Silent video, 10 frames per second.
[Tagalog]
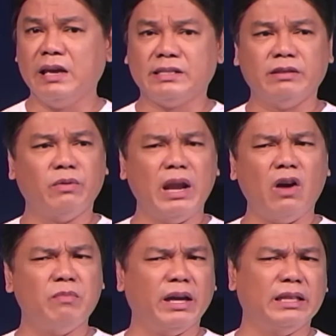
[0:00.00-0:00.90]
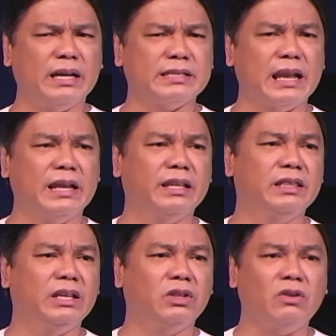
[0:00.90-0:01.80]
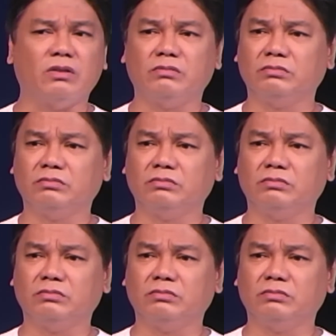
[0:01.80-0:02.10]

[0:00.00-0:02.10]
Sa niya, wala akong makitang kasalanan dito.